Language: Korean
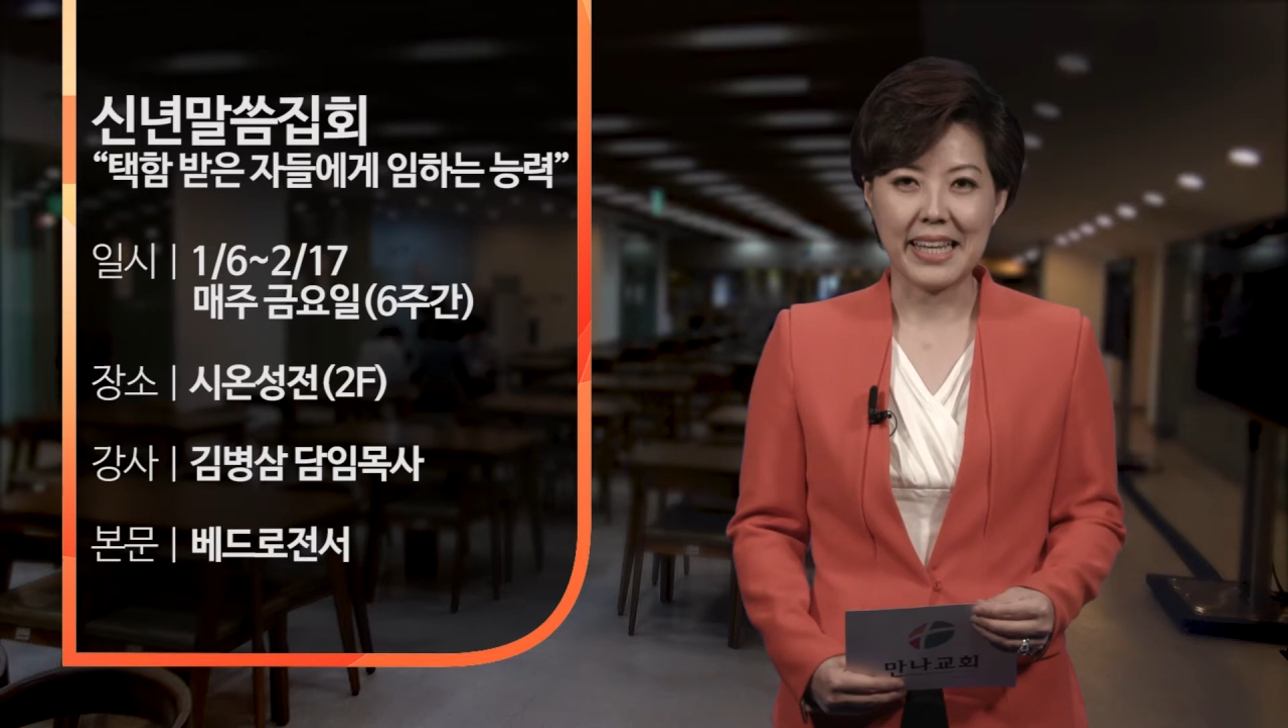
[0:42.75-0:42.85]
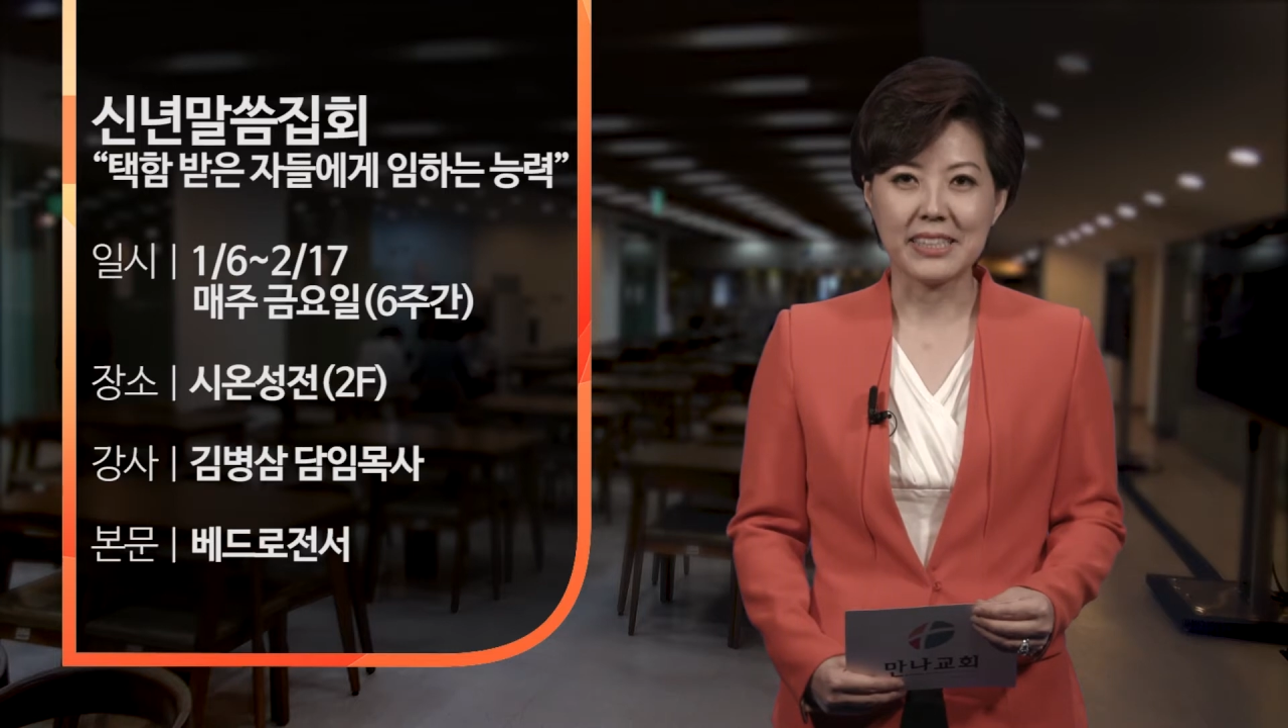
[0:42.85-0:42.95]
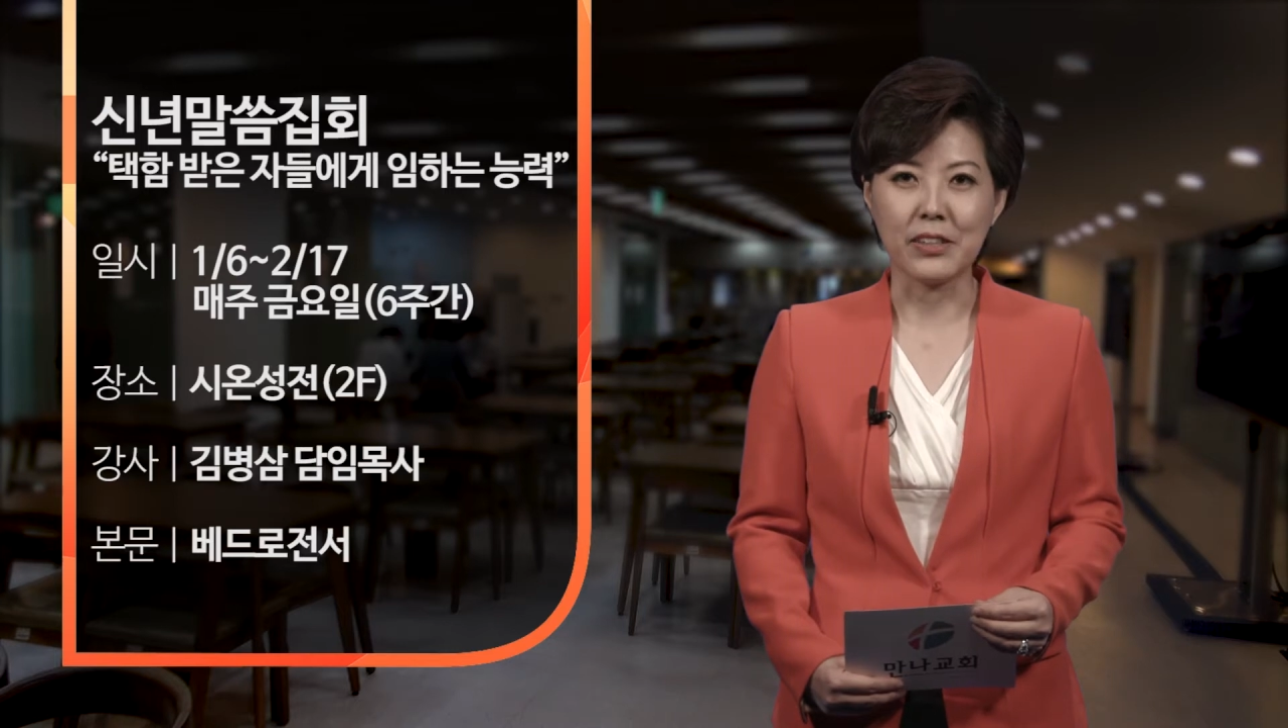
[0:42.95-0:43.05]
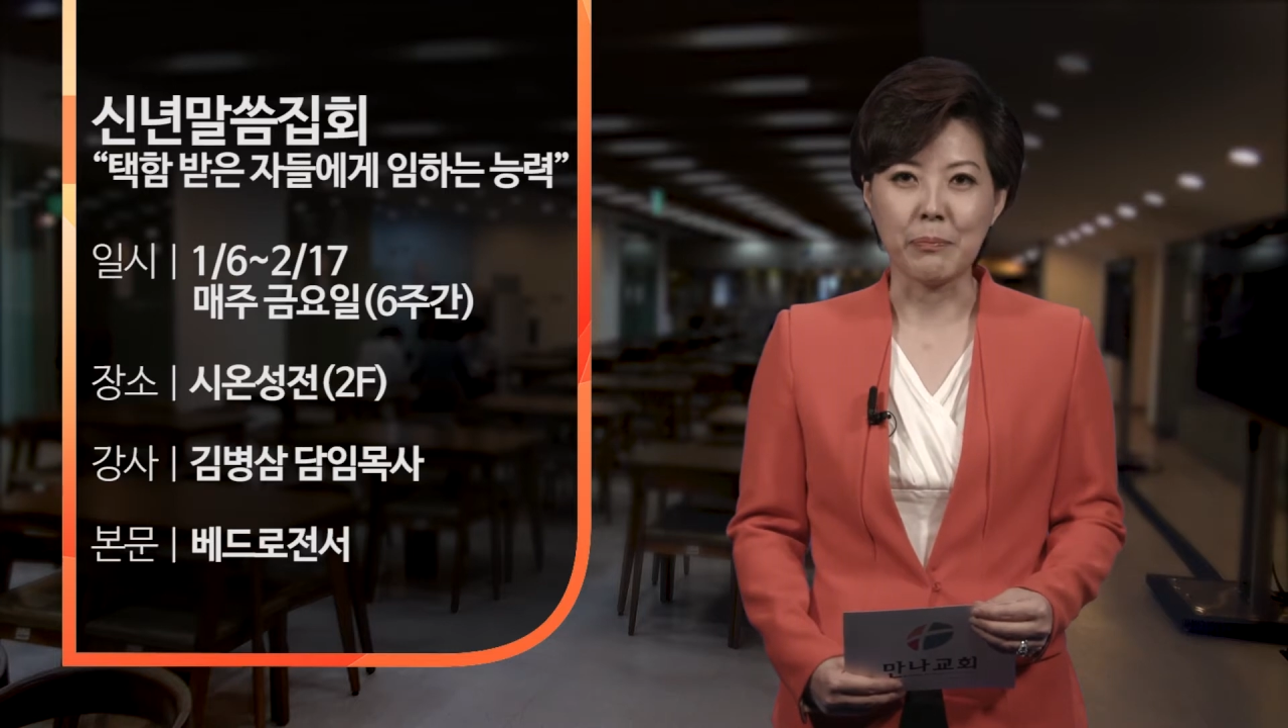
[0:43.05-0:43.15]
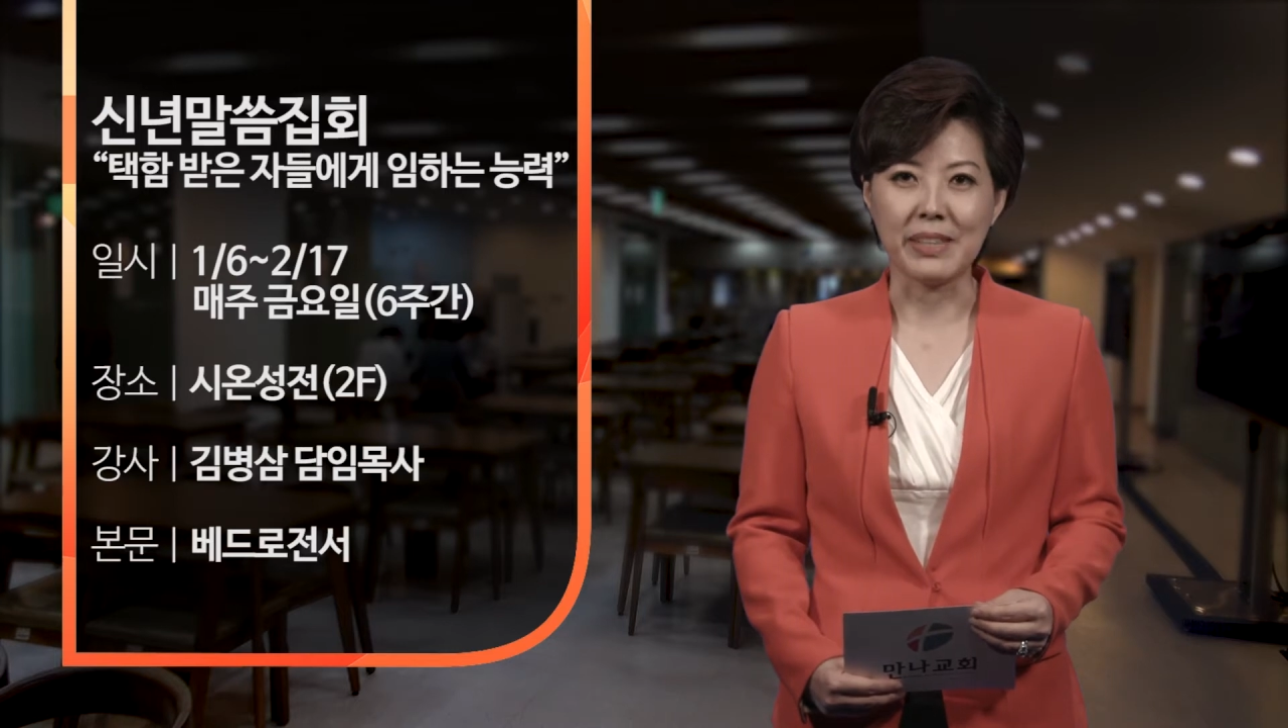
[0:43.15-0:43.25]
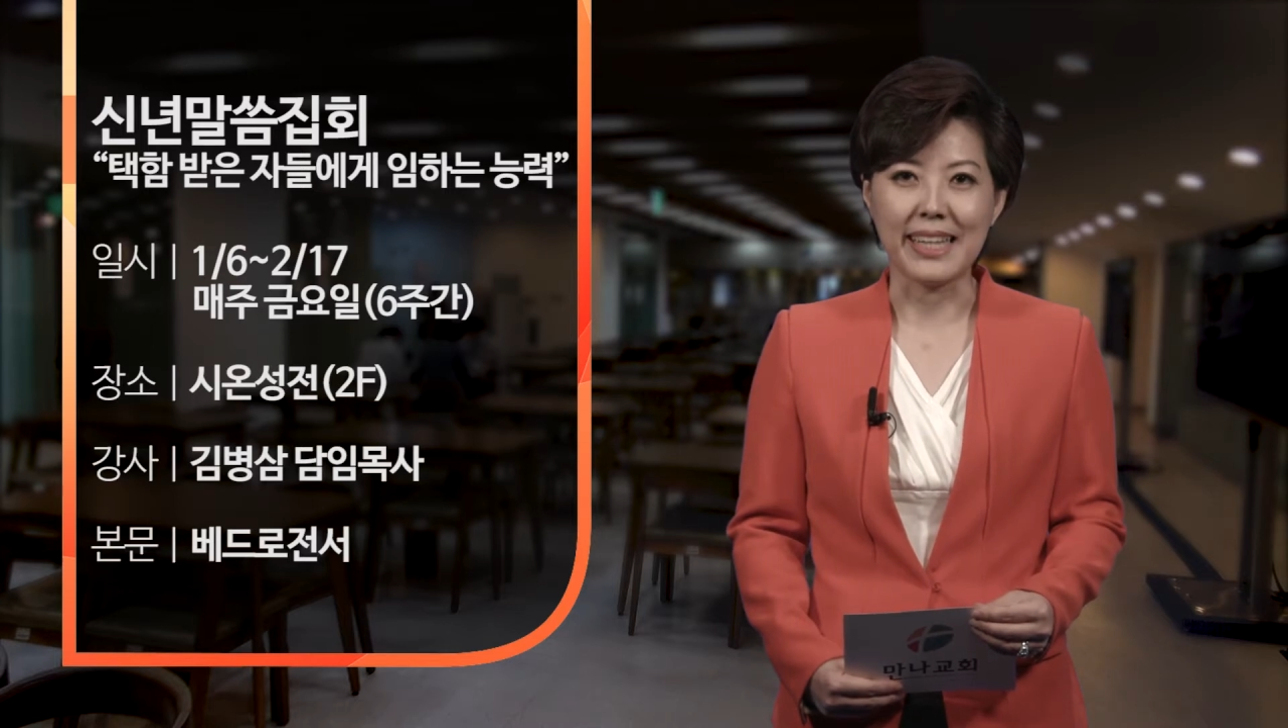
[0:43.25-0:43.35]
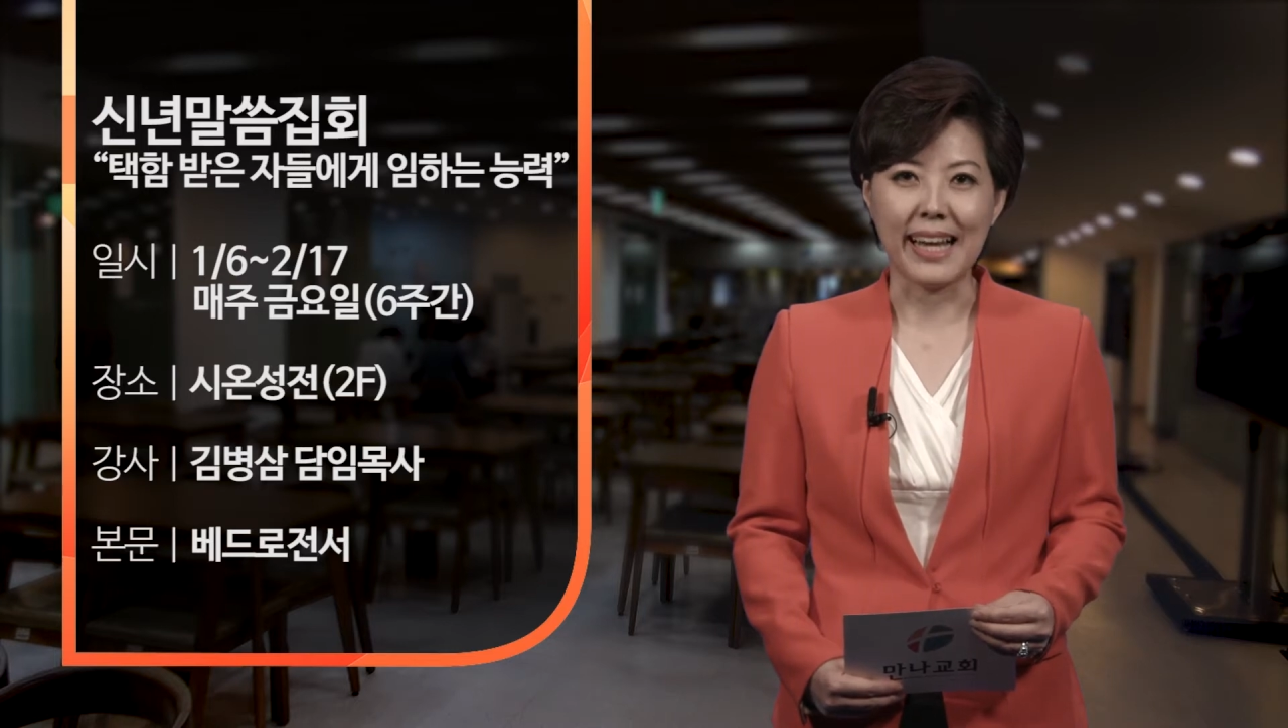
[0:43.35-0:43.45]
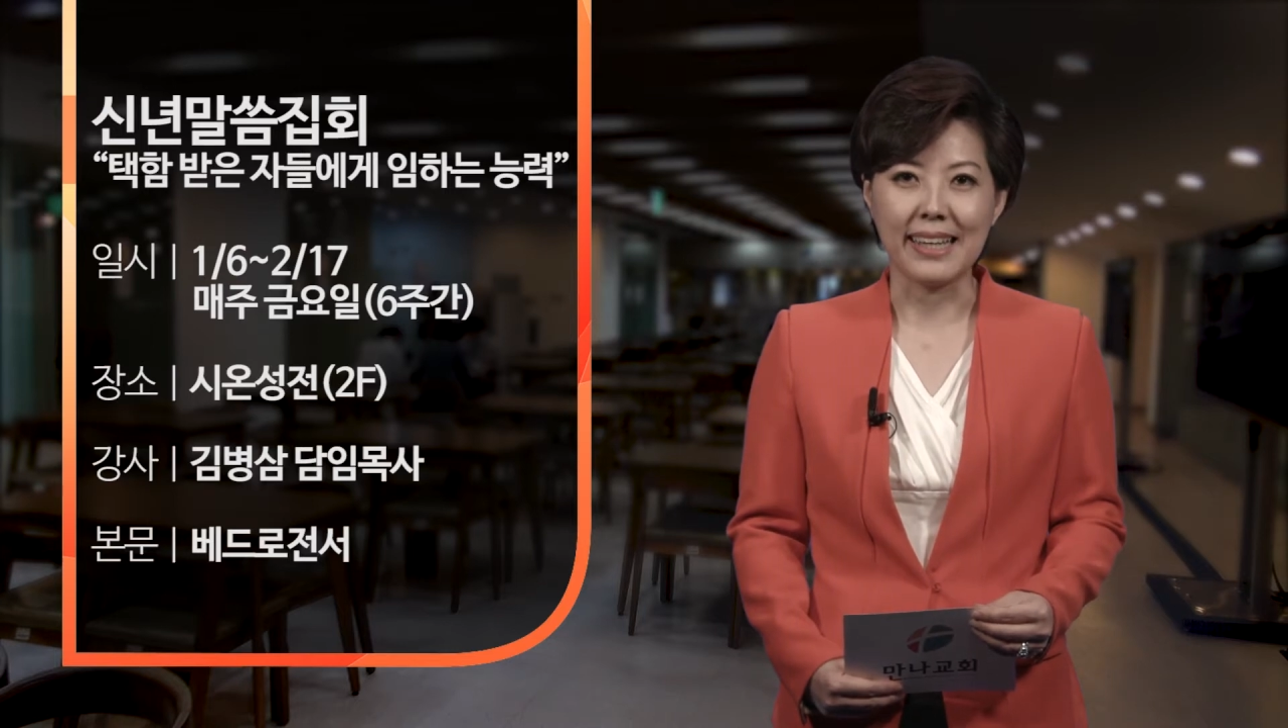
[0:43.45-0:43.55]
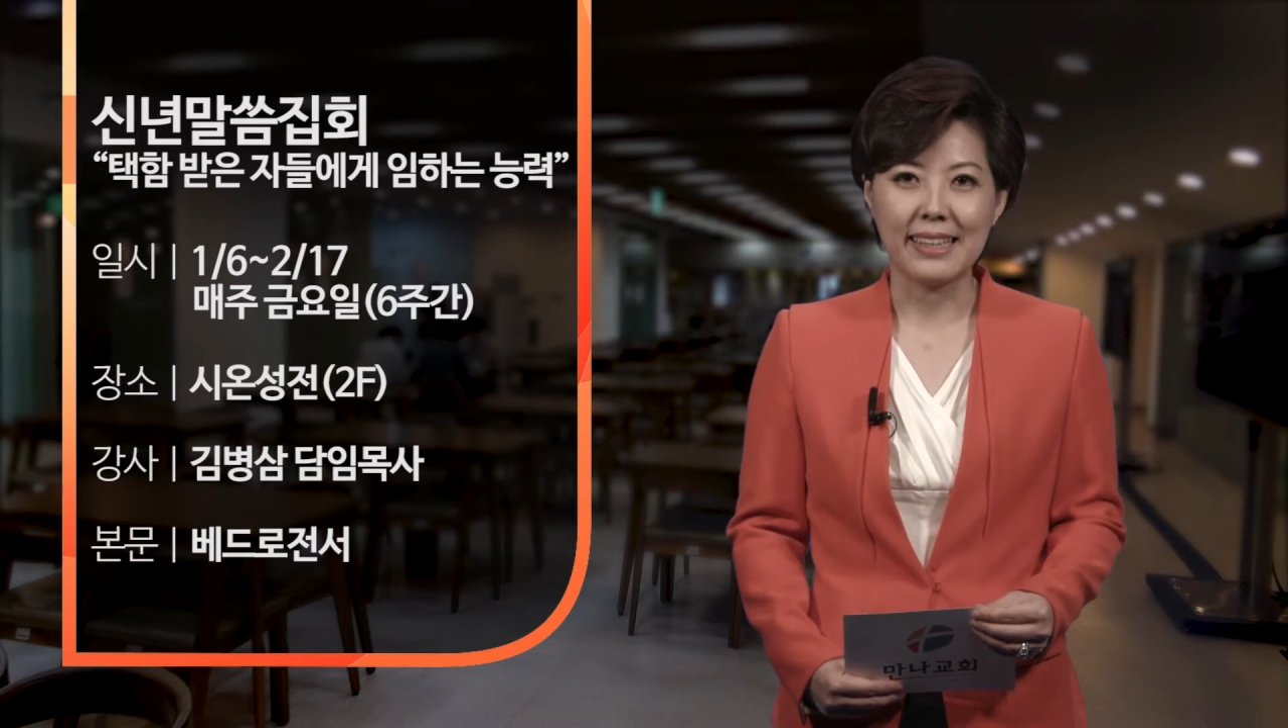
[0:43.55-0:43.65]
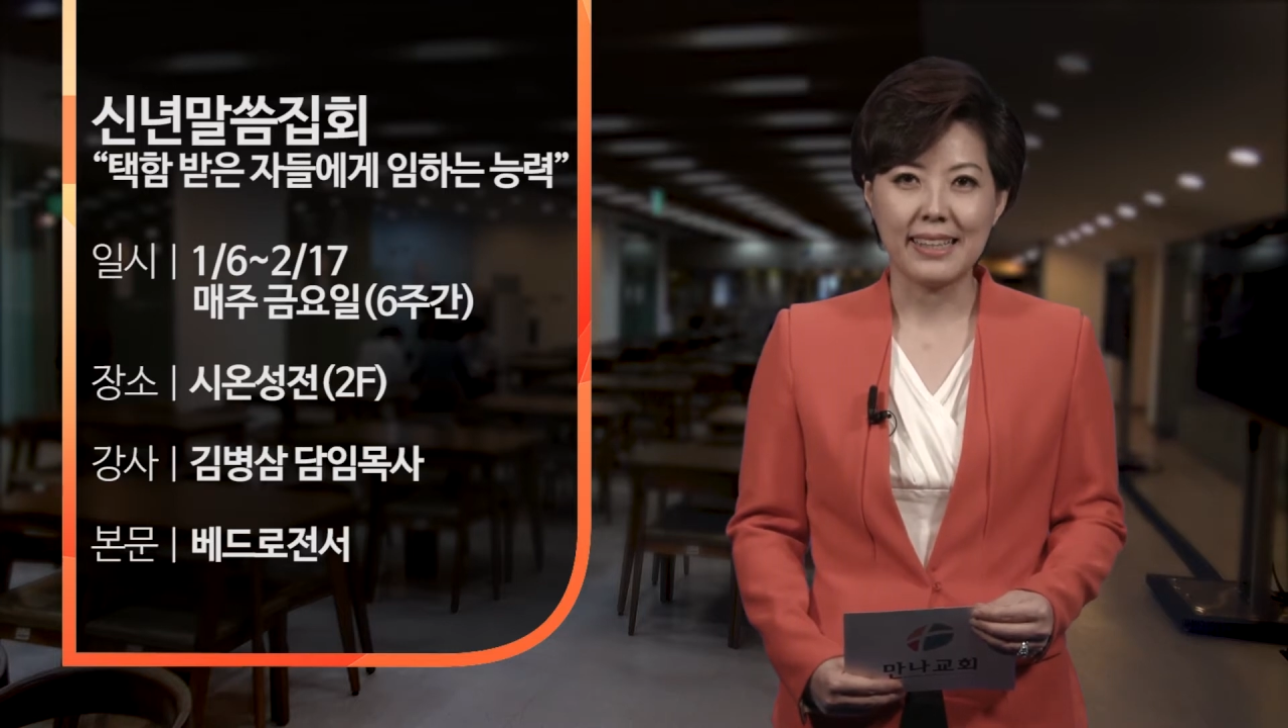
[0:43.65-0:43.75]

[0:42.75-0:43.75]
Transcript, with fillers: 예정입니다.